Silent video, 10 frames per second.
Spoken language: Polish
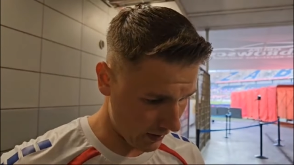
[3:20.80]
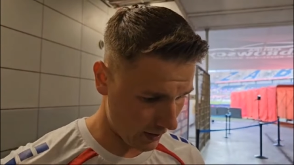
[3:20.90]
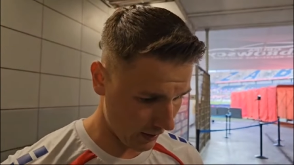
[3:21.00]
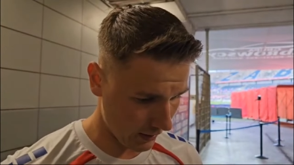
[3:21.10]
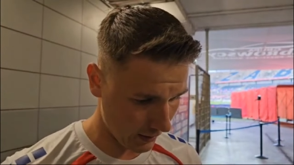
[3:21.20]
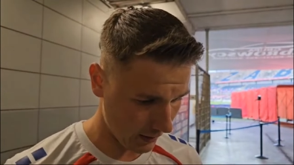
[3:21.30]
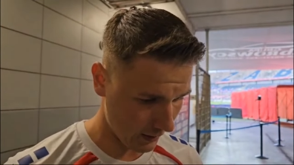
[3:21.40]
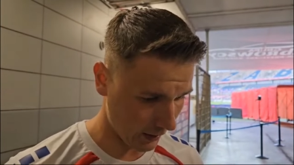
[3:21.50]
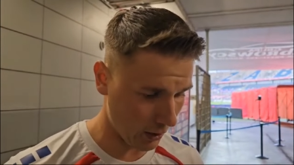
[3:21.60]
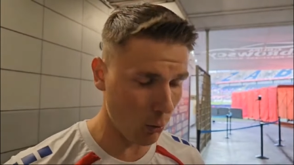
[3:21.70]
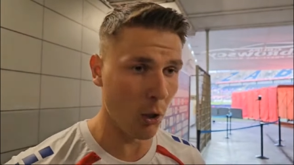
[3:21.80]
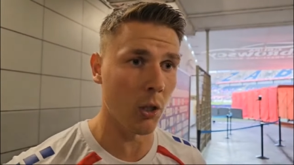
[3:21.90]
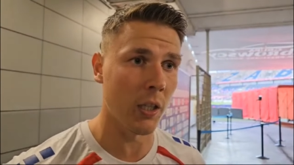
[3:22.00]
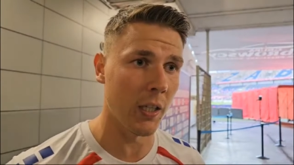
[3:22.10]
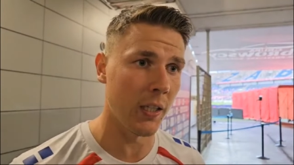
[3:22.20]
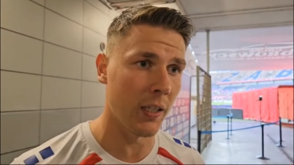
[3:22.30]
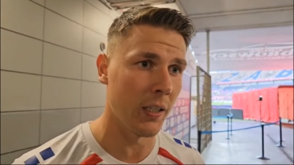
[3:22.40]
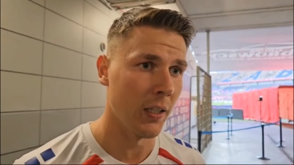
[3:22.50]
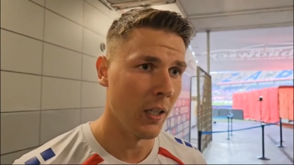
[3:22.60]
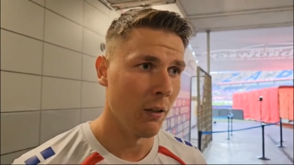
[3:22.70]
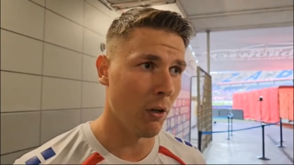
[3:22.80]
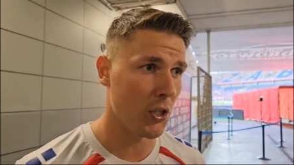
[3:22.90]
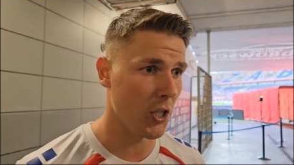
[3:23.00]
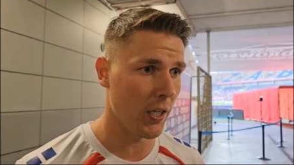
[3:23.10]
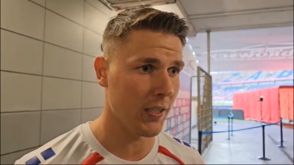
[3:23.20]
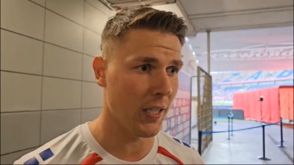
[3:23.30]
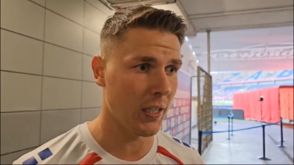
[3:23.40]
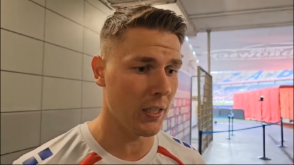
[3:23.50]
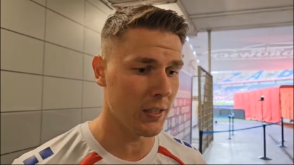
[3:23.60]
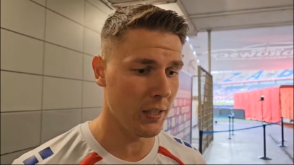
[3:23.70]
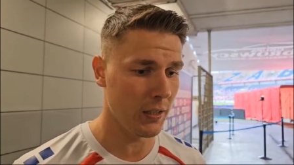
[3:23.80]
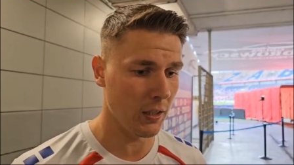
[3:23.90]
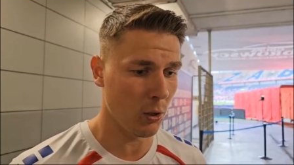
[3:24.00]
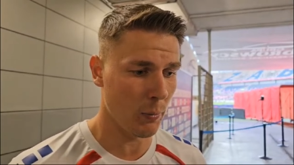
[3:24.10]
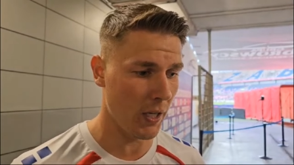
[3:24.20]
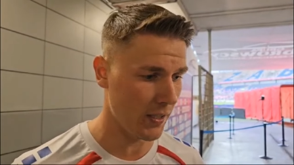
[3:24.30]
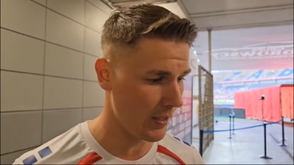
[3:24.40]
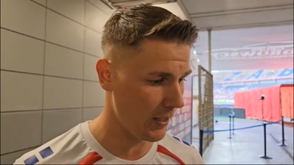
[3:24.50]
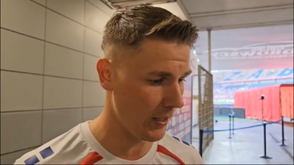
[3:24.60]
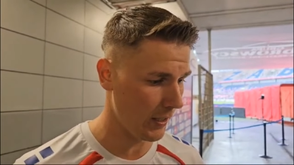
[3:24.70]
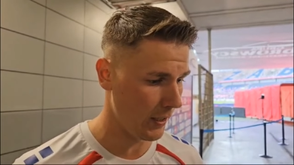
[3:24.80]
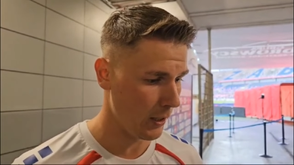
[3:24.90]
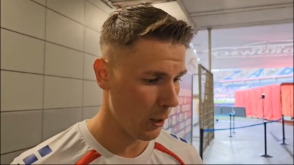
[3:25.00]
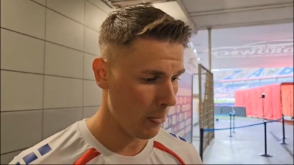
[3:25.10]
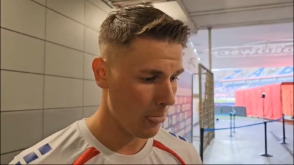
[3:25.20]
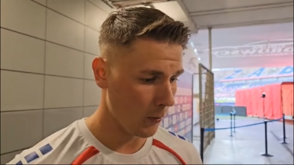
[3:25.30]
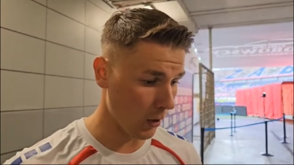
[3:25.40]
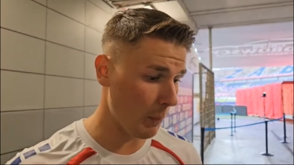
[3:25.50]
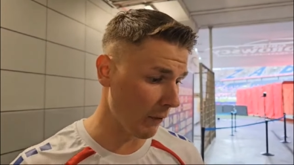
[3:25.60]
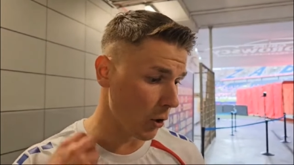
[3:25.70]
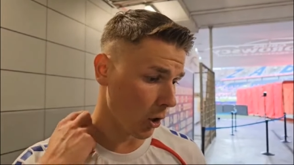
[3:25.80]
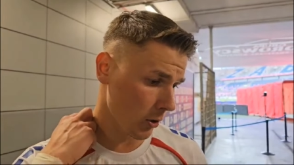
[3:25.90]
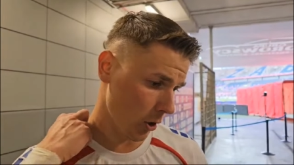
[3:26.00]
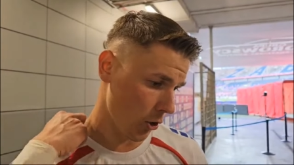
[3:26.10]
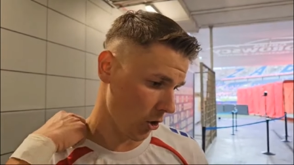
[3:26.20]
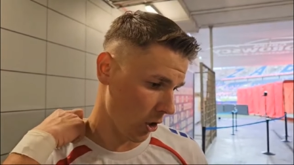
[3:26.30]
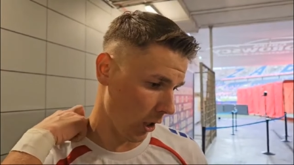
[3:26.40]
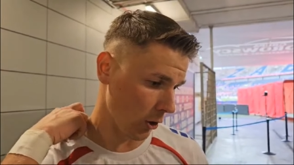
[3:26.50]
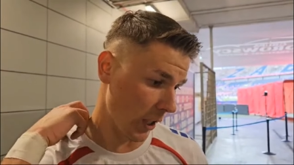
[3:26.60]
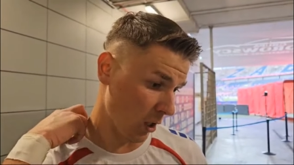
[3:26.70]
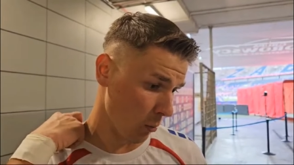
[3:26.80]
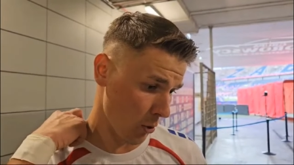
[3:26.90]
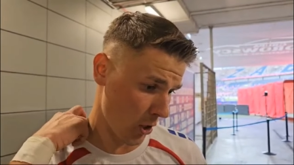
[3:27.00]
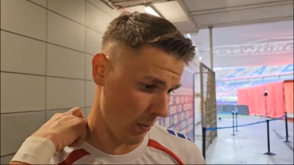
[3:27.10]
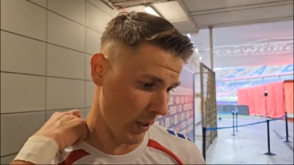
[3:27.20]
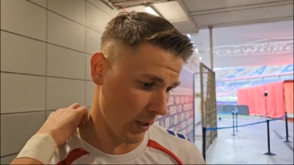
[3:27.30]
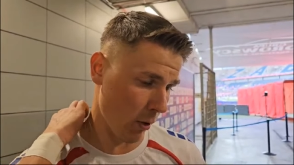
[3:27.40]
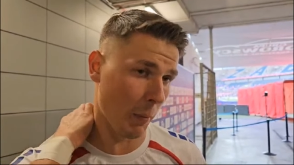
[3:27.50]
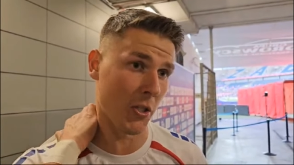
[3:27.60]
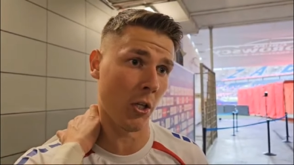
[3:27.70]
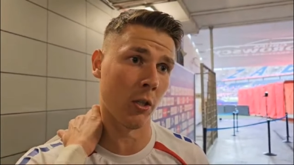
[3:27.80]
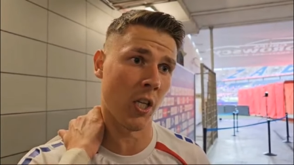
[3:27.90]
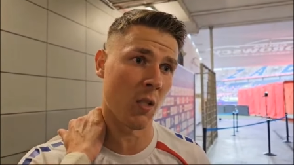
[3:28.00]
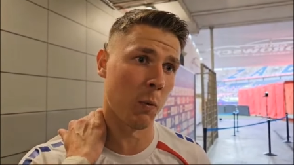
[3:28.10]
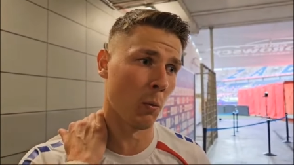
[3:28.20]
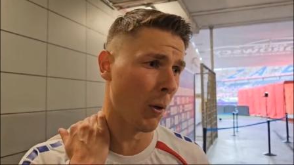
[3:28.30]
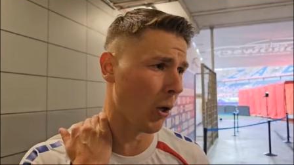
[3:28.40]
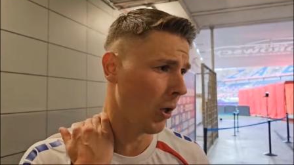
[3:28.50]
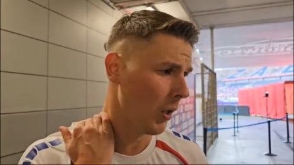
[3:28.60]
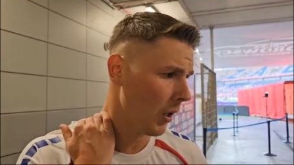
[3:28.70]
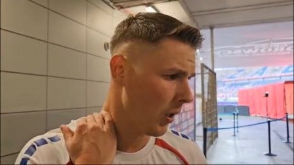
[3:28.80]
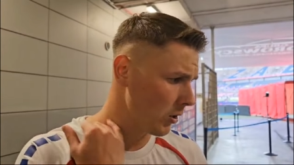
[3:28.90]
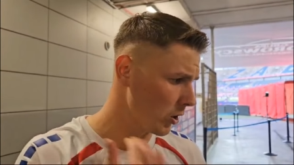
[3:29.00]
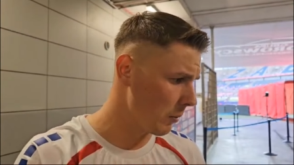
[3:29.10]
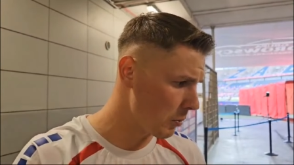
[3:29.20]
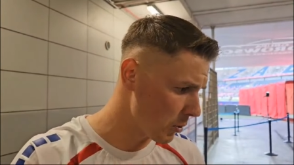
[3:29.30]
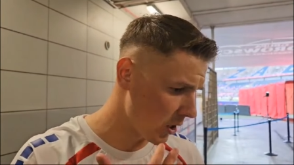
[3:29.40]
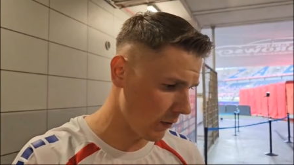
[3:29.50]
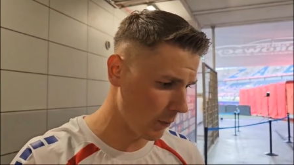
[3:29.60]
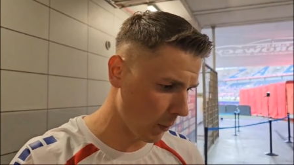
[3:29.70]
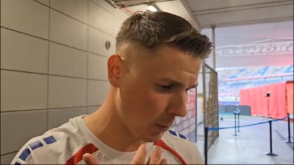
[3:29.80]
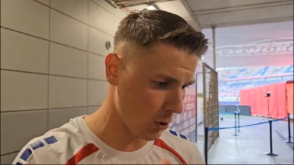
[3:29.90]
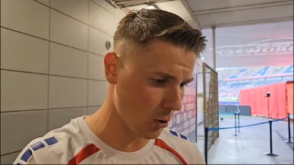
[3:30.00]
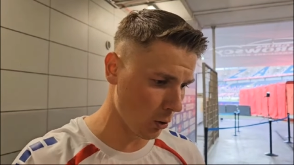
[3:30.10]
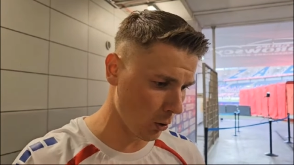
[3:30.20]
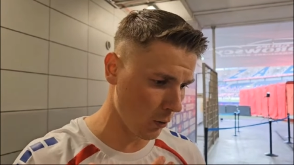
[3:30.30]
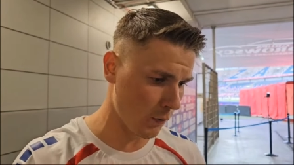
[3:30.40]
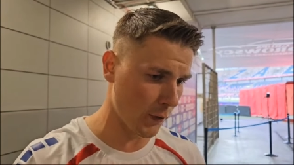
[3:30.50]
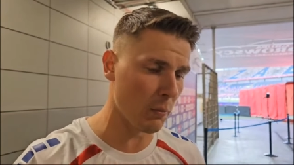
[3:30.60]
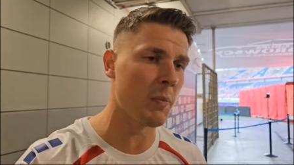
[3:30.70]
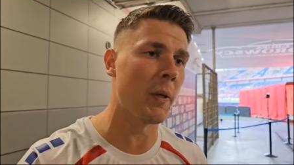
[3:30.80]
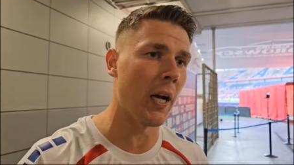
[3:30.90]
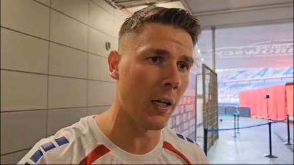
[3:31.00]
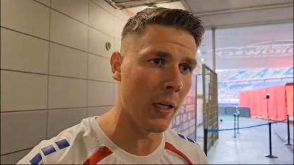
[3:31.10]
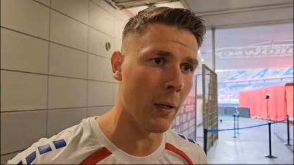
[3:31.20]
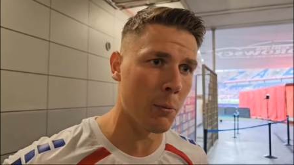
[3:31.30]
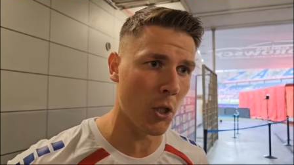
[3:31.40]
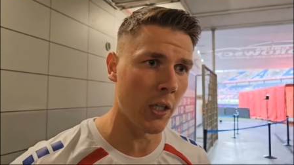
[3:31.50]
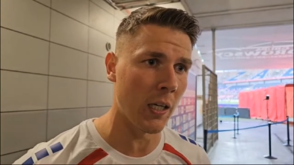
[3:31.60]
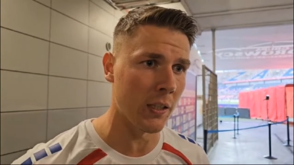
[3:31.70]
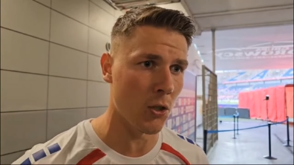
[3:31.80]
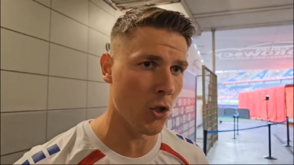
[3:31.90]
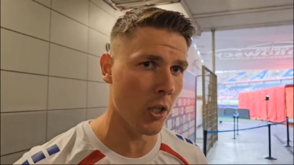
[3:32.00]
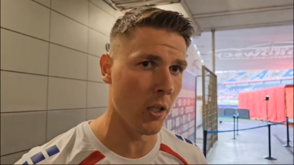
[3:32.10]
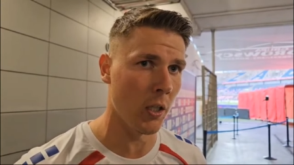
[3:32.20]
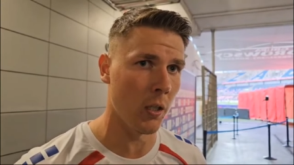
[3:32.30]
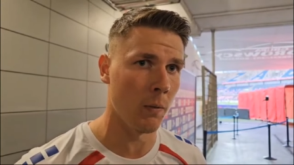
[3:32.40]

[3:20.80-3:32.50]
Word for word: Więc y, taki urok właśnie Ekstraklasy, natomiast na pewno troszeczkę oddechu możemy złapać jako zespół, bo no, gdybyśmy się po prostu w tą spiralę przegranych czy